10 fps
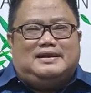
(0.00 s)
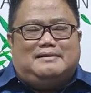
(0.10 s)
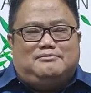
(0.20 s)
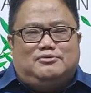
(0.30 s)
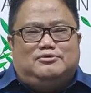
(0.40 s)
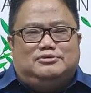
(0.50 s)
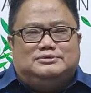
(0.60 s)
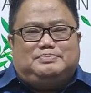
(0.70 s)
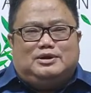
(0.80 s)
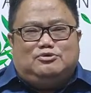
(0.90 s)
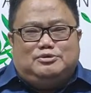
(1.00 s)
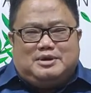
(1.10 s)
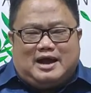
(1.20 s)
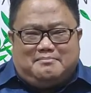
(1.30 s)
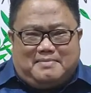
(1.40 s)
namun penuh
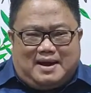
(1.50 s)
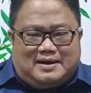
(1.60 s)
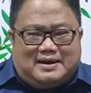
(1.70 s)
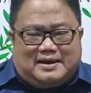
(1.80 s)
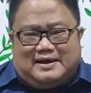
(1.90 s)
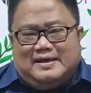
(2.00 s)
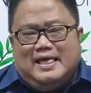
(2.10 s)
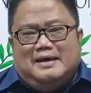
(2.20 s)
dengan makna